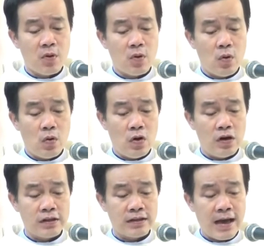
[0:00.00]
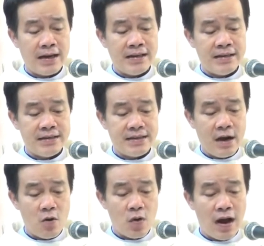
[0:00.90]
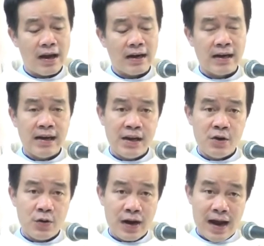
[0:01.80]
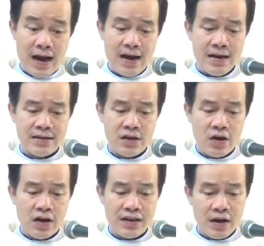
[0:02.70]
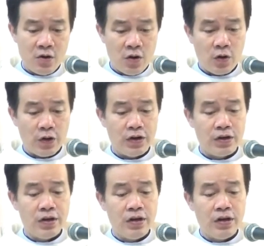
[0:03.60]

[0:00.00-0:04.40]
của Thánh Giáo hoàng Leo Cả cho giáo hội,